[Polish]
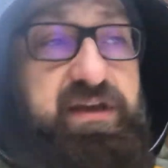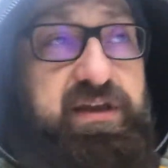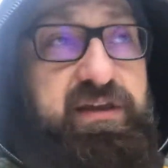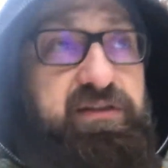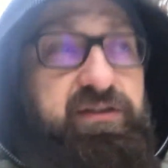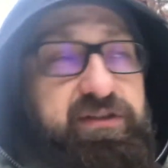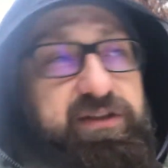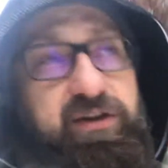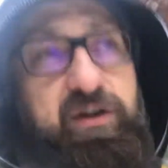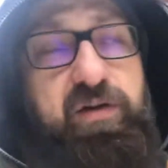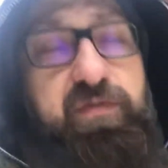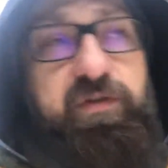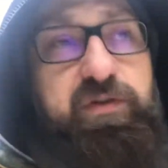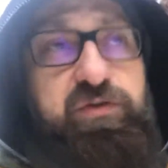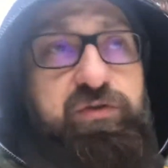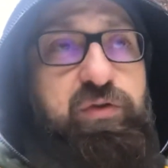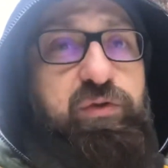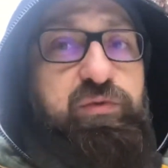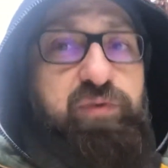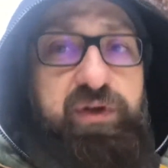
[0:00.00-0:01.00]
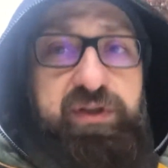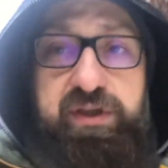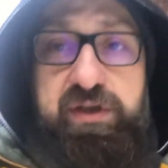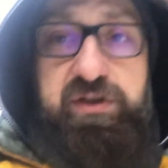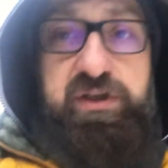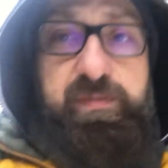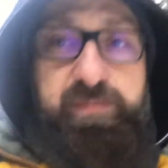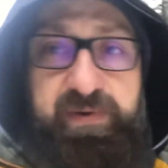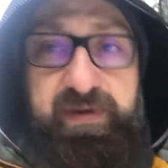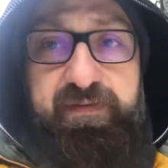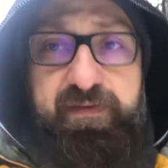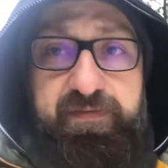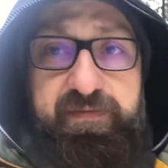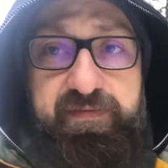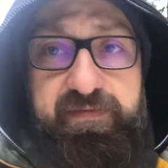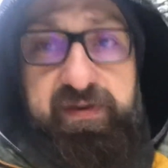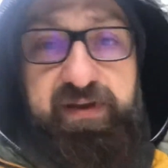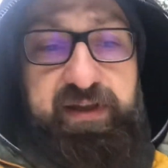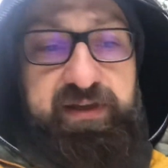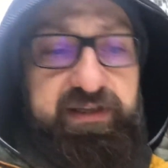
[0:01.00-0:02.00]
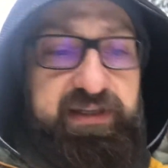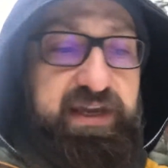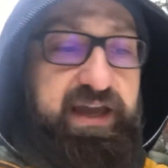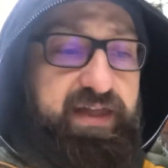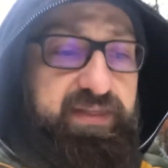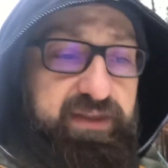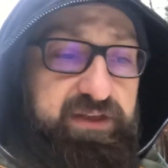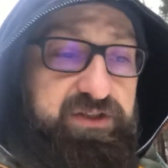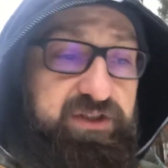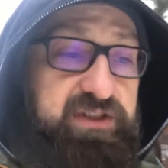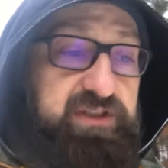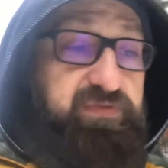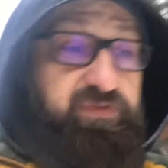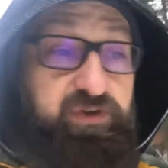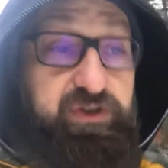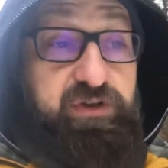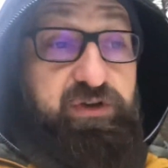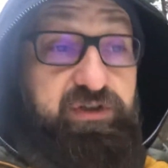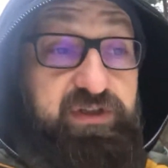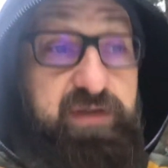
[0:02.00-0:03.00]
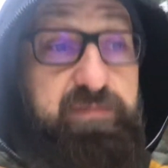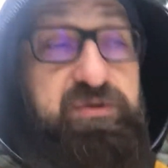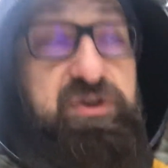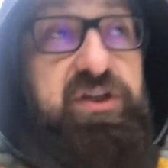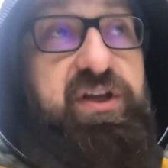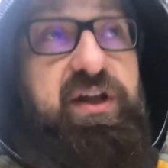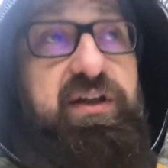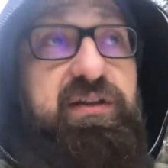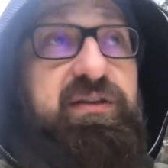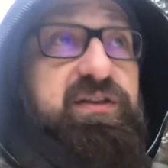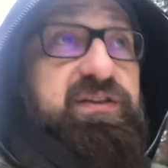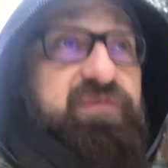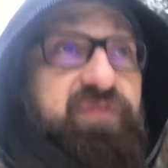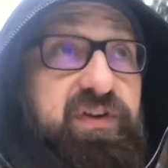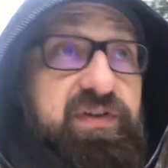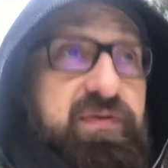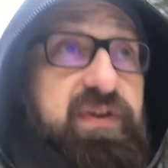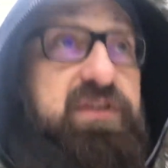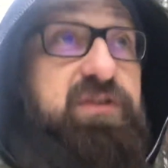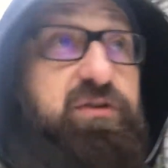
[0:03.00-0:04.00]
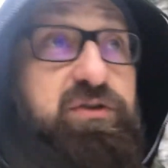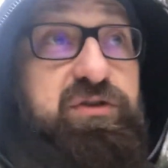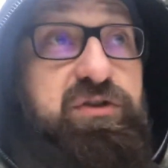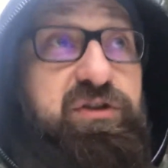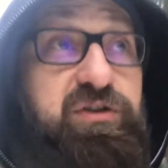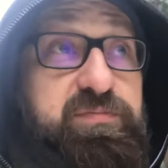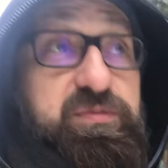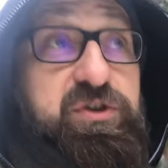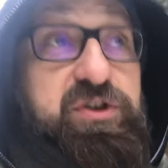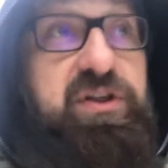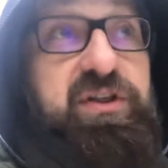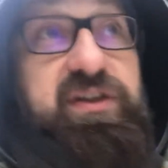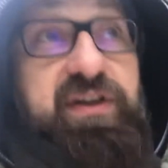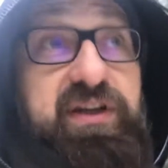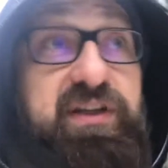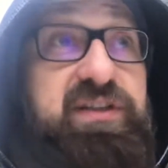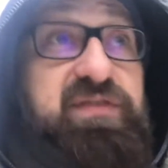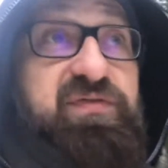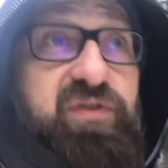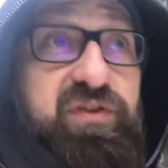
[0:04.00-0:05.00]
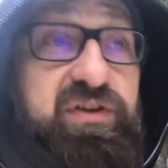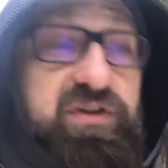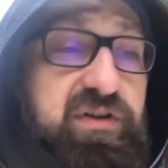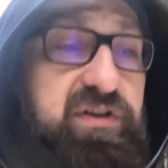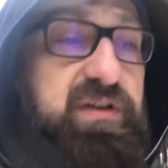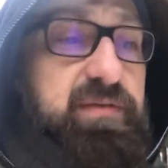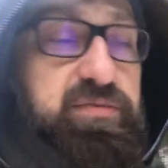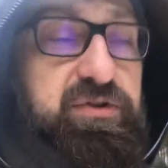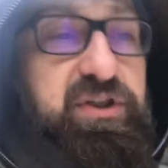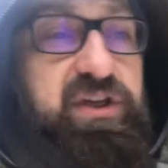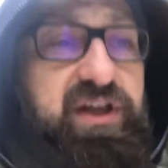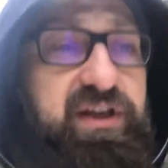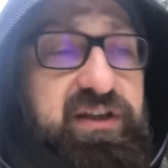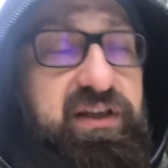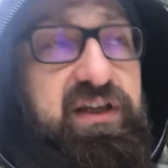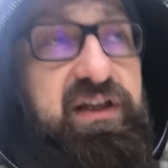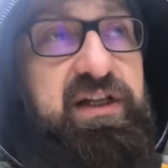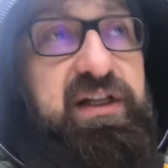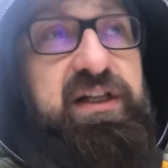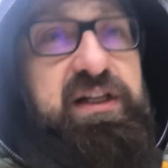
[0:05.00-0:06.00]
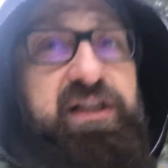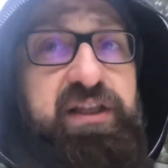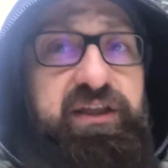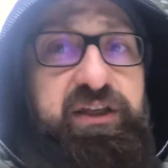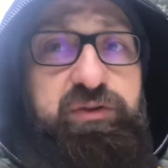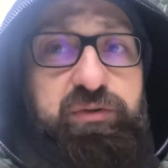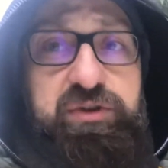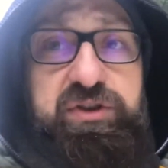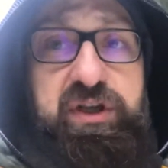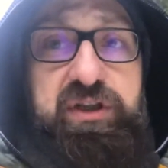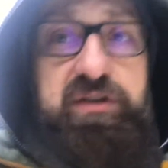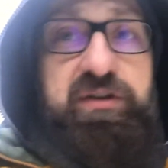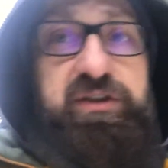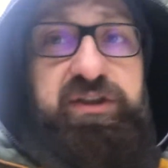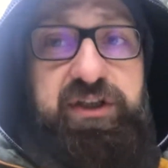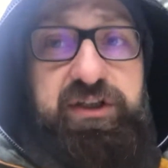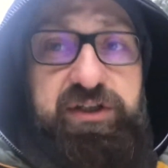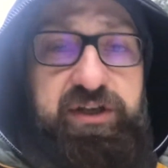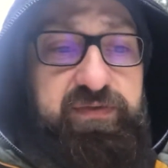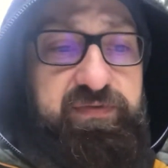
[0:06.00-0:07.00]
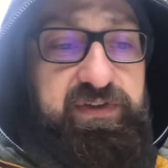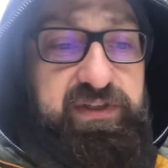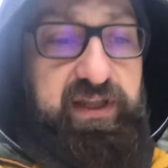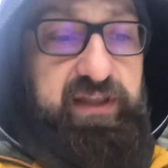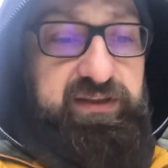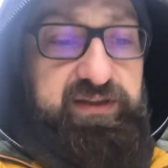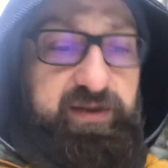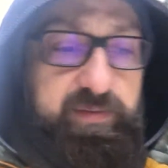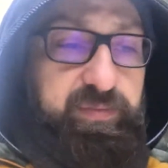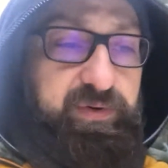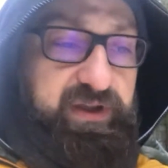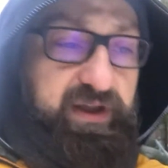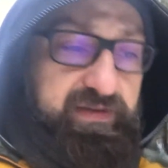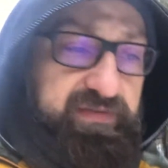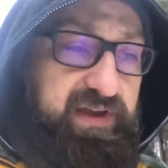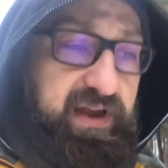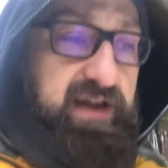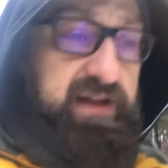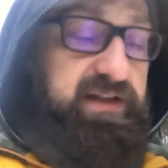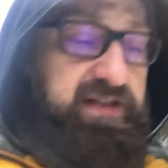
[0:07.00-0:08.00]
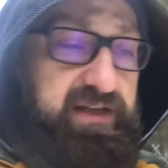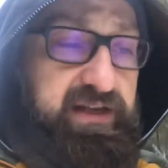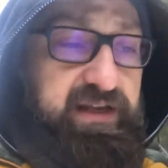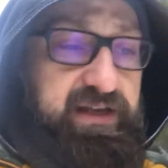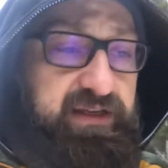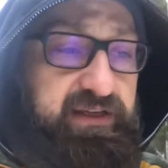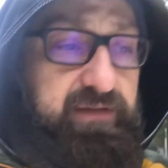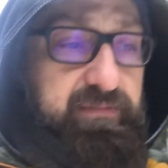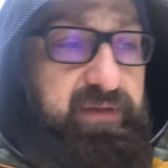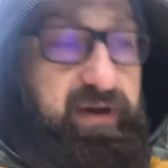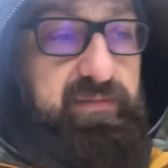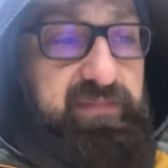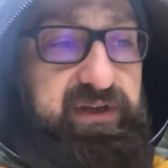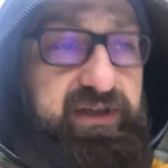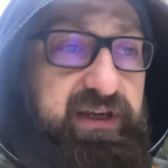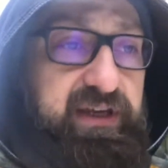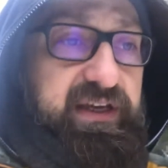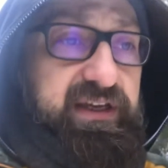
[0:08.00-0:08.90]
no tego wątku, który też się pojawia w Ewangelii Jana, że swoi go nie przyjęli, do swojej własności przyszedł, ale swoi go nie przyjęli. I tu się to też ewidentnie pojawia i mamy y,